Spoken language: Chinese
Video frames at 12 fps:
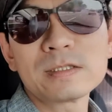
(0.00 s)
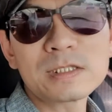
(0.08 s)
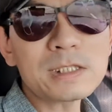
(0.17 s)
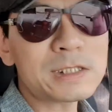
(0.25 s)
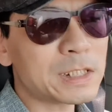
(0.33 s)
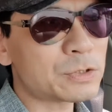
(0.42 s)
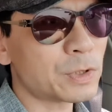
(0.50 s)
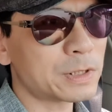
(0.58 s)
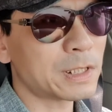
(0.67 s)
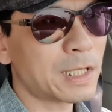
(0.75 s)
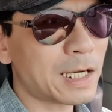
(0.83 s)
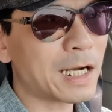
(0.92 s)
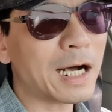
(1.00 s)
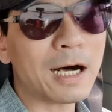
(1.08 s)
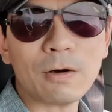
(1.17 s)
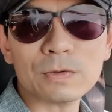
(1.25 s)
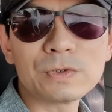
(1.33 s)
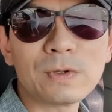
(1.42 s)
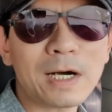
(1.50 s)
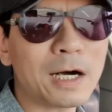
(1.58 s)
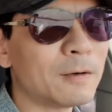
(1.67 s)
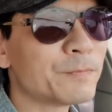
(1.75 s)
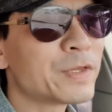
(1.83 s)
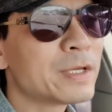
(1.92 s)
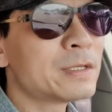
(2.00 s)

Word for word: 自己觉得好就好。